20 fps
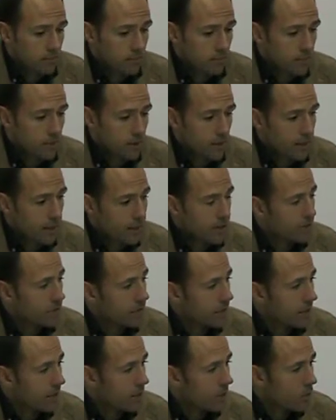pues ellos
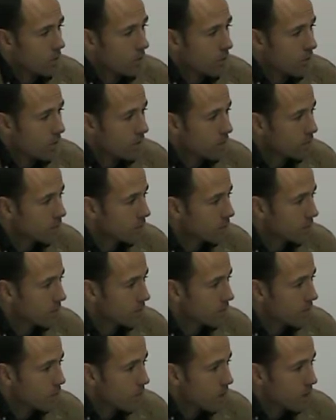tienen
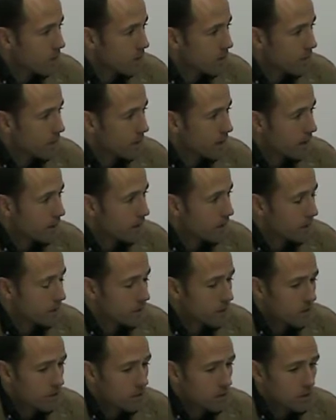un, buen golpeo,
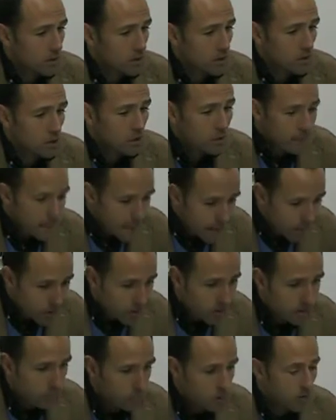nosotros no tenemos
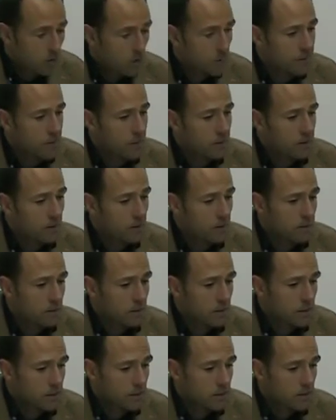ese buen golpeo,
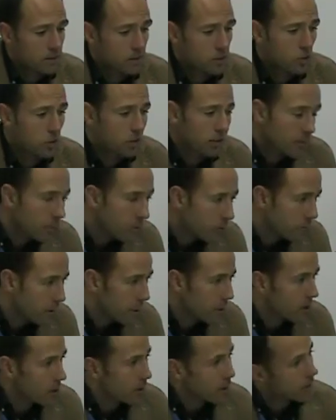nosotros tenemos un
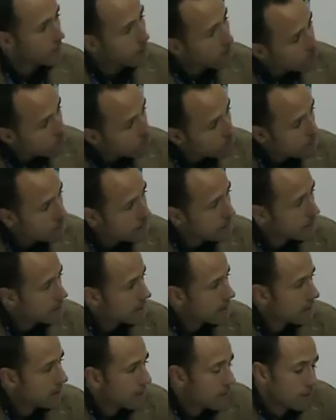fallo, el rival no los tiene,
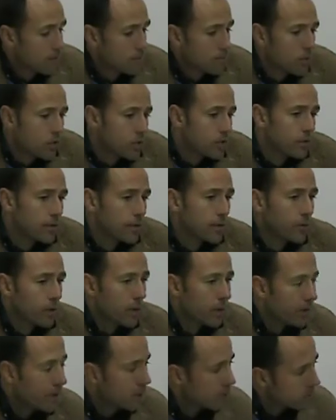por eso estamos ahí
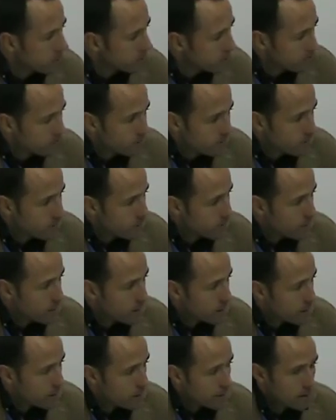abajo. Yo creo
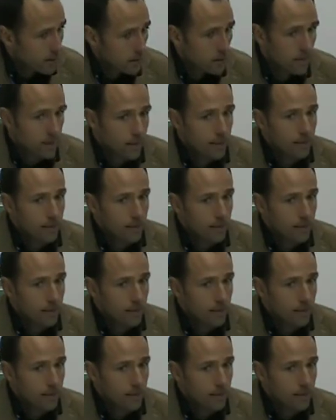que es que,